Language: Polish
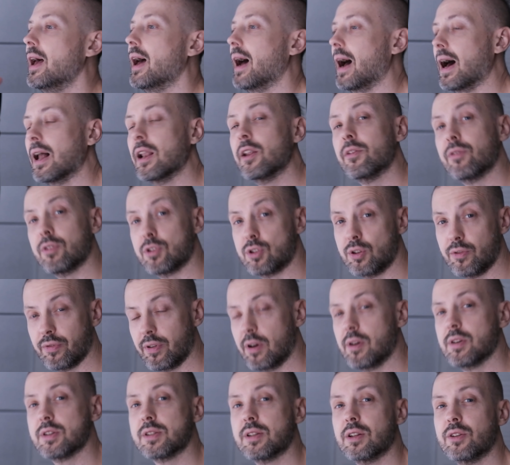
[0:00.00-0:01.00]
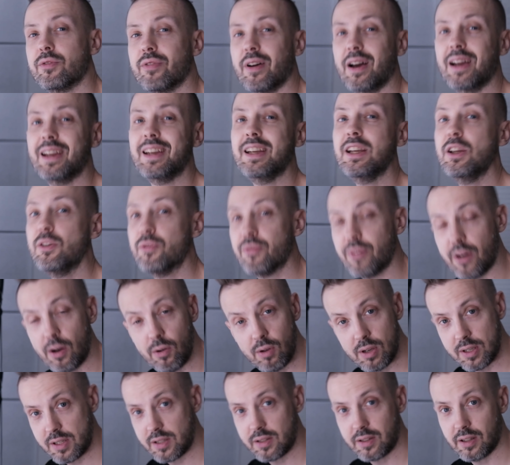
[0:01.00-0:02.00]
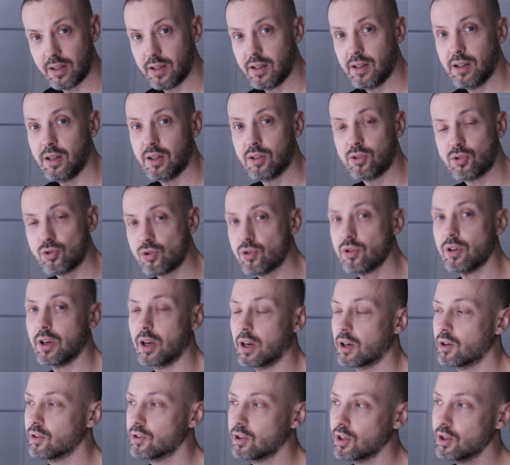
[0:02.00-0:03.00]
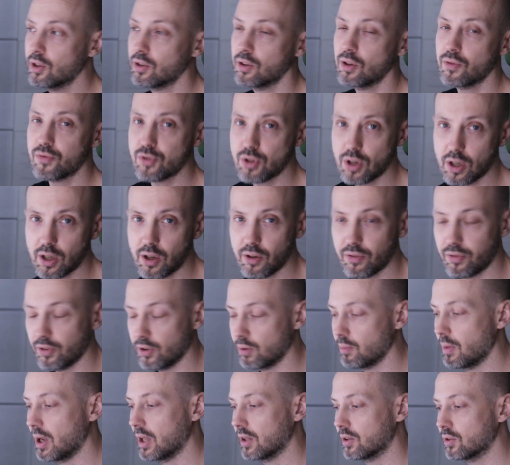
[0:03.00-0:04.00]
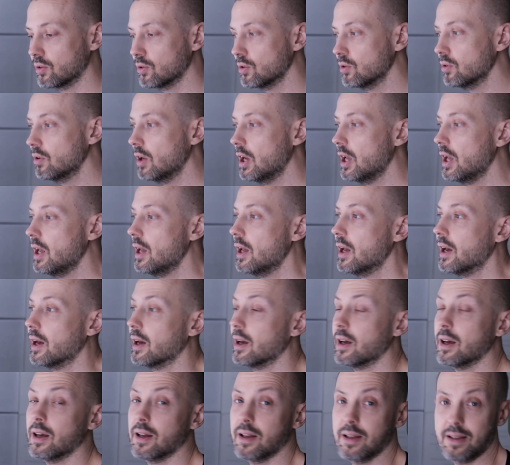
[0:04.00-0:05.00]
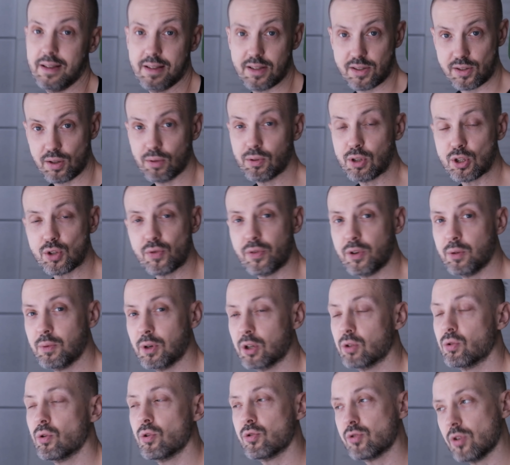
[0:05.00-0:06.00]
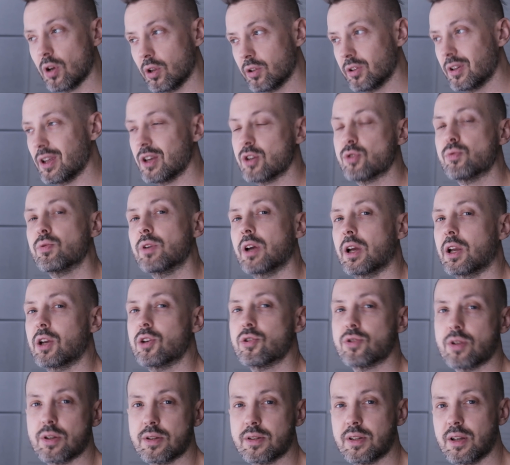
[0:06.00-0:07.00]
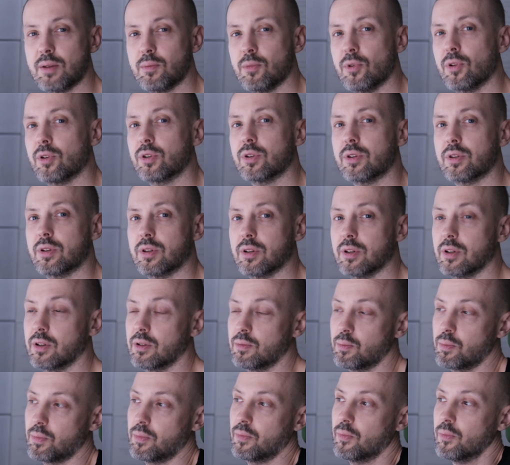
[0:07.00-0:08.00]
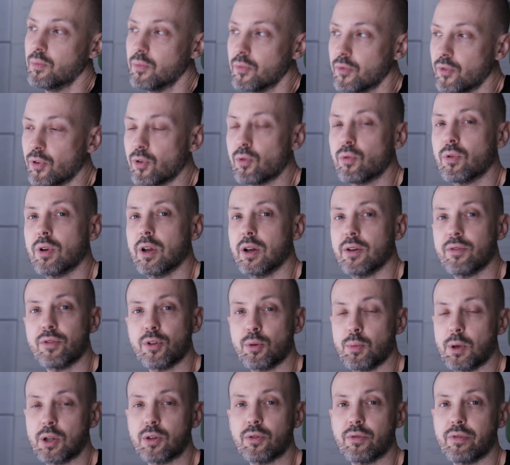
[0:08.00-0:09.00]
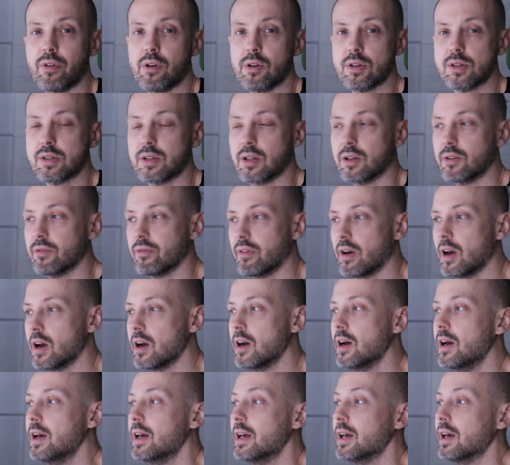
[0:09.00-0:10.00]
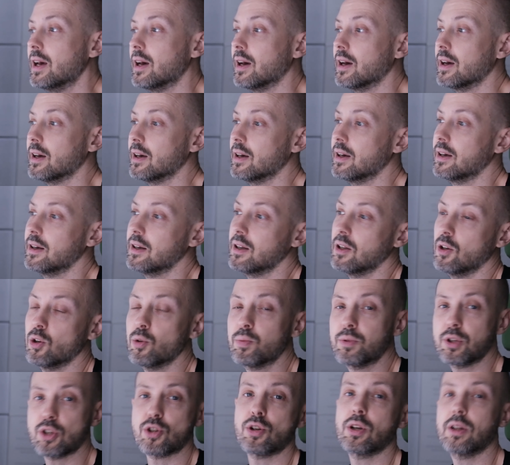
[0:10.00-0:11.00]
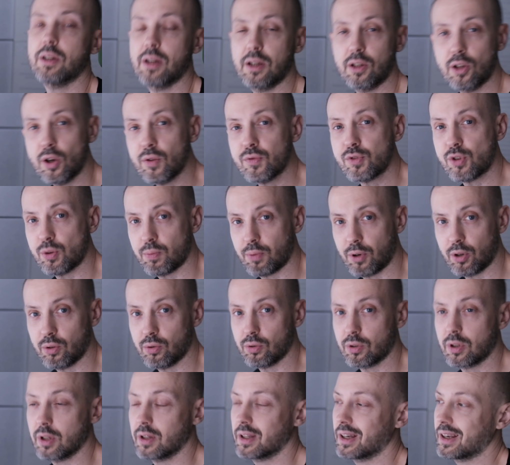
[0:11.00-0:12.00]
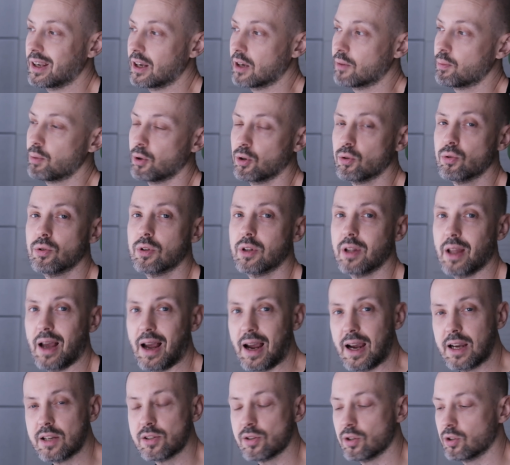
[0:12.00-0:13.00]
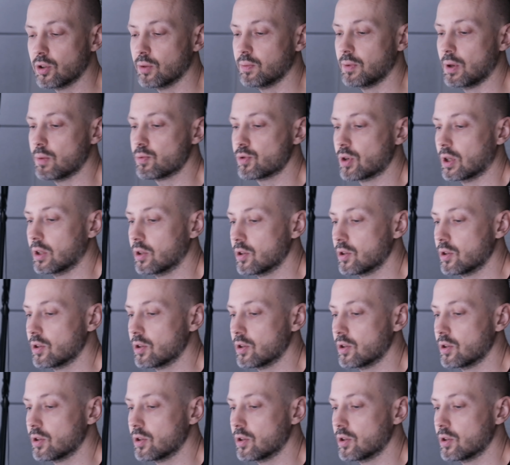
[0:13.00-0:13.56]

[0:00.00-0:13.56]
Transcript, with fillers: ale właśnie VST2 i VST 3 jako tego nowszego formatu. E, są też firmy, które już odeszły jakiś czas temu od e, w ogóle formatu VST2 e, lub też ich najnowsze produkty, tak jak produkty iZotop na przykład